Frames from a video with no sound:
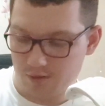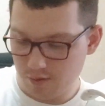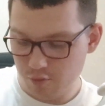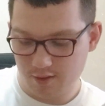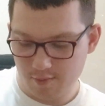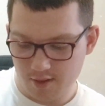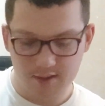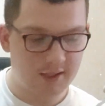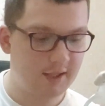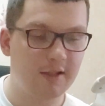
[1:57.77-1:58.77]
Потому что мне
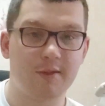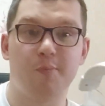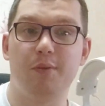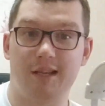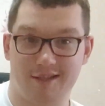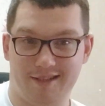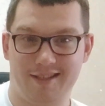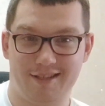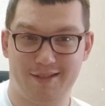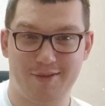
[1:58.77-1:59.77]
захотелось белые,
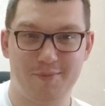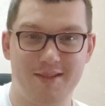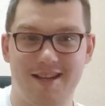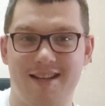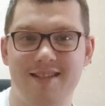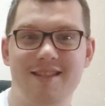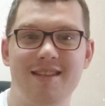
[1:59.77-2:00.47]
на самом деле.